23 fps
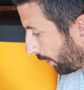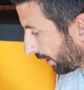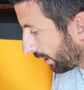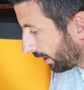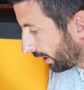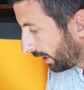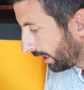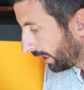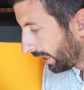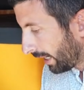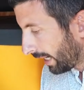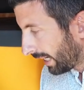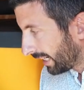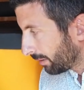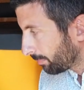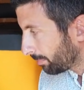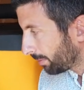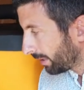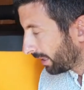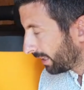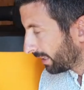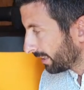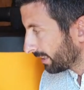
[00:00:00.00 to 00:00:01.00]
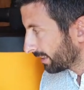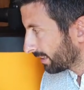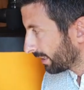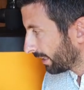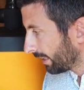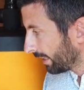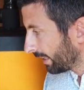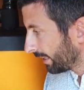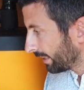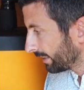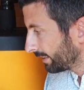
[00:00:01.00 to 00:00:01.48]
poi alla
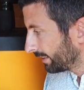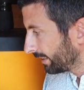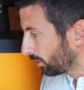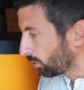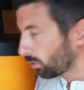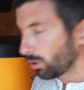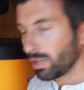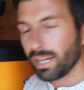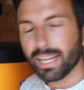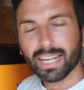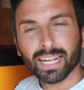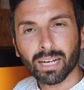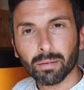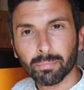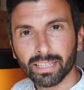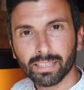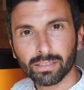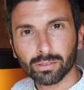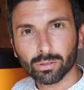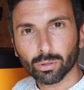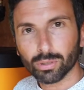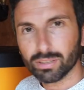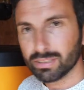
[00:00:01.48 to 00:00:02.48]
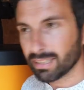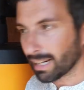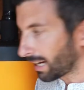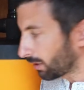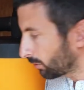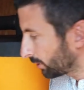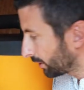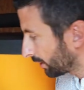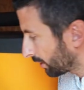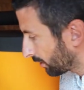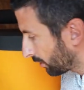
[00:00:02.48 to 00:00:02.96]
parte di collegamento
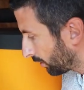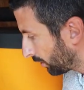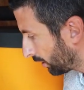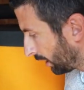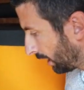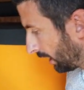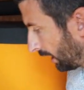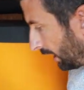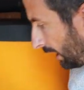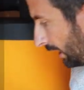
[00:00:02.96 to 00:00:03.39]
idraulico.